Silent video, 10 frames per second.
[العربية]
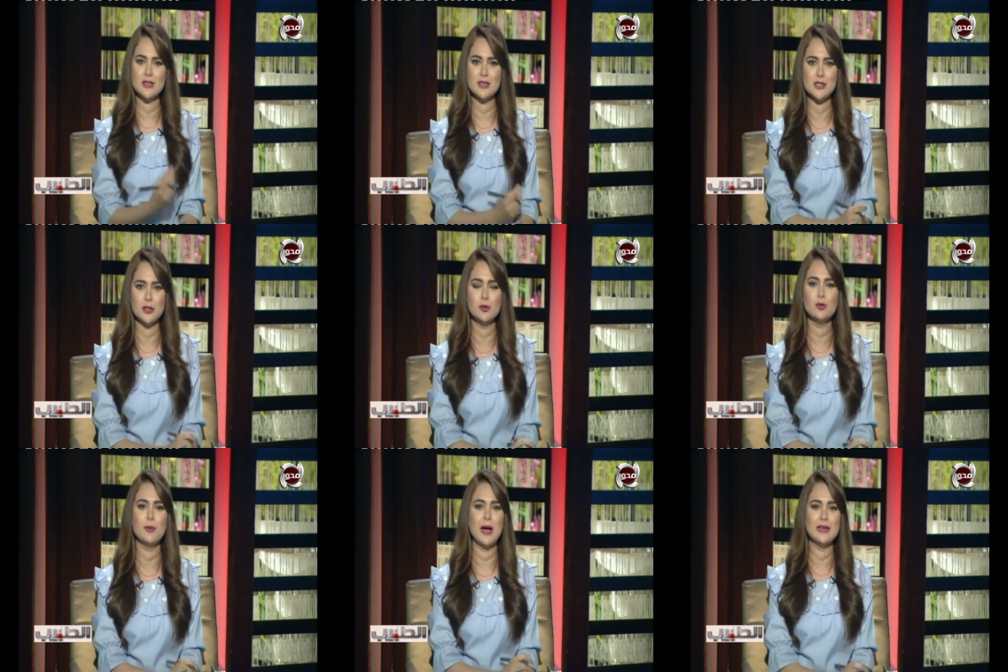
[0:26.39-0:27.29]
ذهنكم
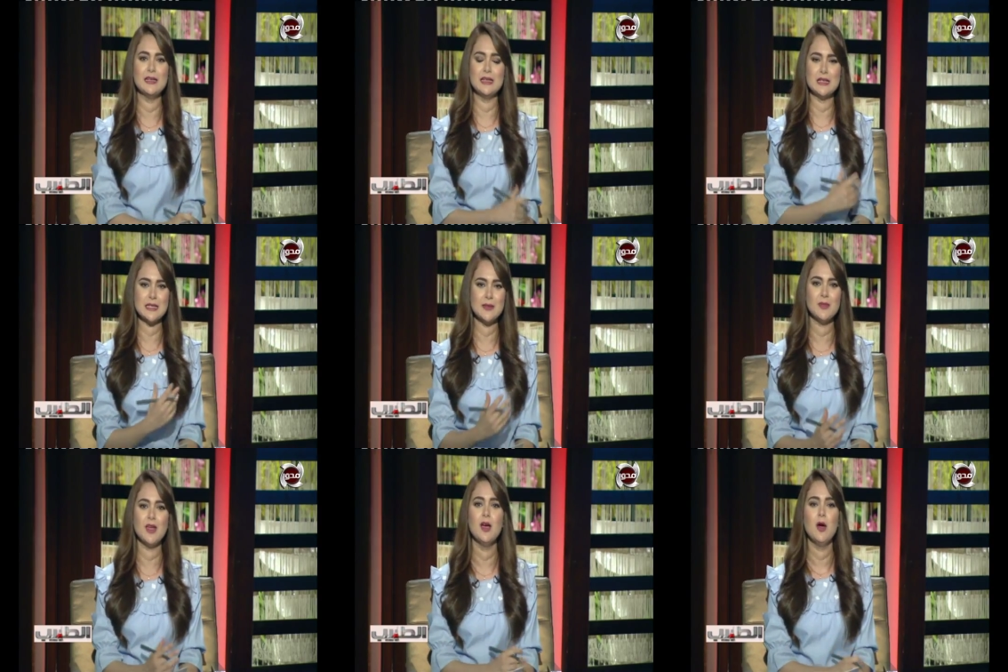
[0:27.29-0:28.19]
عن
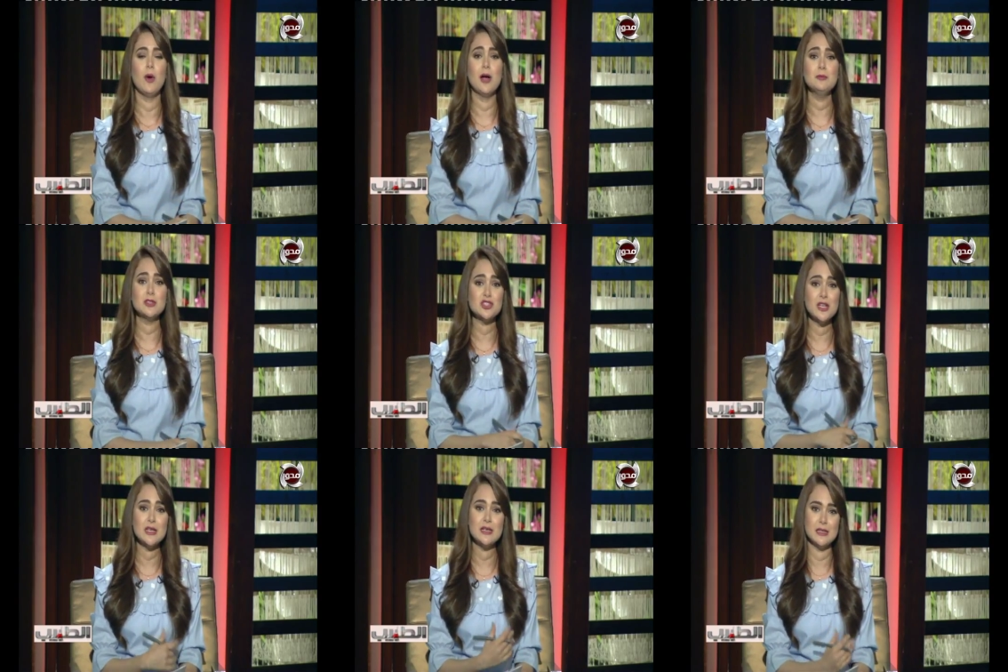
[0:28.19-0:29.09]
السمنه وعن
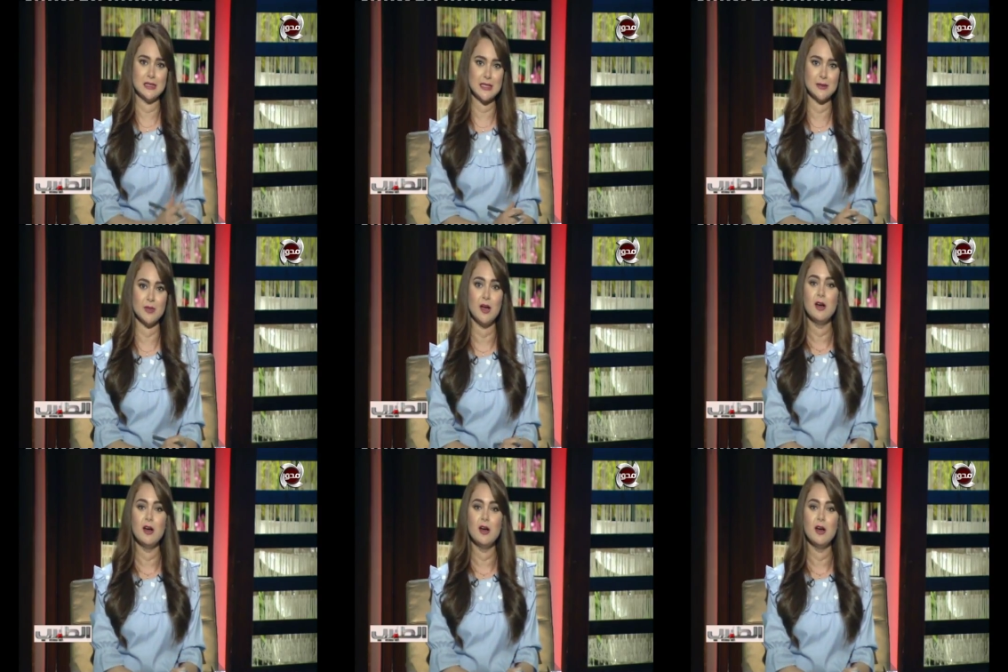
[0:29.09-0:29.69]
مشاكل السمنه